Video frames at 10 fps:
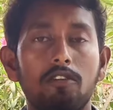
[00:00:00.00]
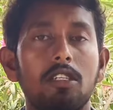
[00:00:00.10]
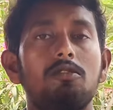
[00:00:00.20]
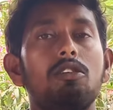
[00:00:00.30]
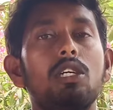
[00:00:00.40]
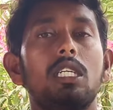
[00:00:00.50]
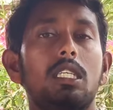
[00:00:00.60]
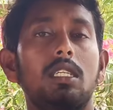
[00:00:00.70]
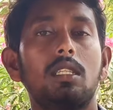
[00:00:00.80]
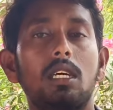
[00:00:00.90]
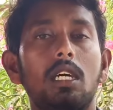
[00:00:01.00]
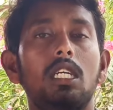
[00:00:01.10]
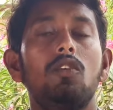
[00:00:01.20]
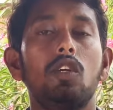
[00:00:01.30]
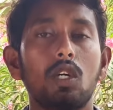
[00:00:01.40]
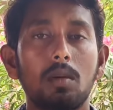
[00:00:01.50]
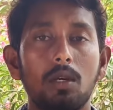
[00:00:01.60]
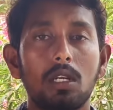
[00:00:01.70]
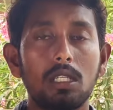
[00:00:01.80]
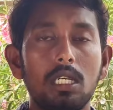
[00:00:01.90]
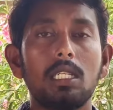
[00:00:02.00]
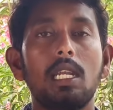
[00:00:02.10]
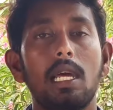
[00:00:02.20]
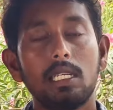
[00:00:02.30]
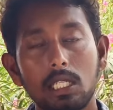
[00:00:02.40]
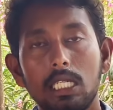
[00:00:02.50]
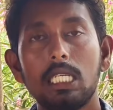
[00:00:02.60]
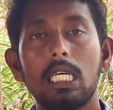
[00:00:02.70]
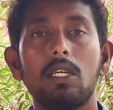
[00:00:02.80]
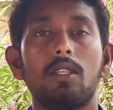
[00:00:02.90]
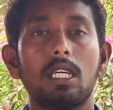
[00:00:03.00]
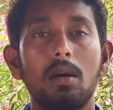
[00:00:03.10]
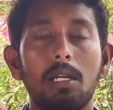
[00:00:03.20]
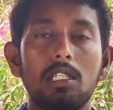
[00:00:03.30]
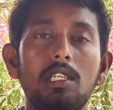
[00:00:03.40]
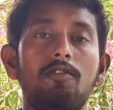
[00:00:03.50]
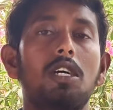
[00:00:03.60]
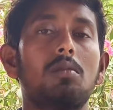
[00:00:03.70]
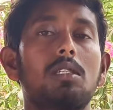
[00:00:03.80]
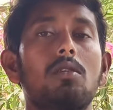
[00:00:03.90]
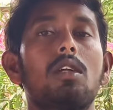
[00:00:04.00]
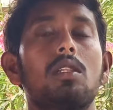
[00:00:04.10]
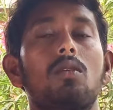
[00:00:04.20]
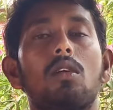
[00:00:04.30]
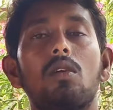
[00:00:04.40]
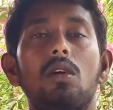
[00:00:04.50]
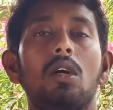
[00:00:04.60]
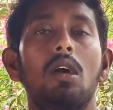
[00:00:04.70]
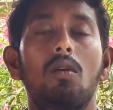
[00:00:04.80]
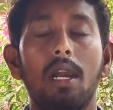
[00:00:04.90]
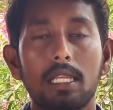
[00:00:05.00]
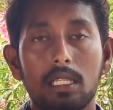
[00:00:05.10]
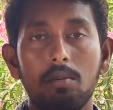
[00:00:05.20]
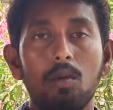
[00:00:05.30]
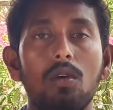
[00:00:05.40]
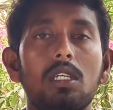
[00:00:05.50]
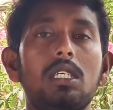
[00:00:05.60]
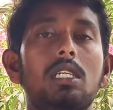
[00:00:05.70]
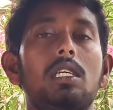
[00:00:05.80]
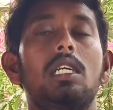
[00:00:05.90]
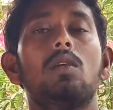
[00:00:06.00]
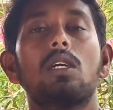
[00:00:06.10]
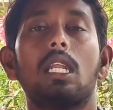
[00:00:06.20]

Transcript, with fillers: ఓకే ఫ్రెండ్స్ వీడియో అయితే ఇంతే ఈ వీడియో కనుక మీకు నచ్చినట్లయితే లైక్ చేయండి అదేవిధంగా మన షీ ఫార్మర్స్ ఎవరైతే ఉన్నారో వాళ్ళకి తప్పకుండా షేర్ చేయండి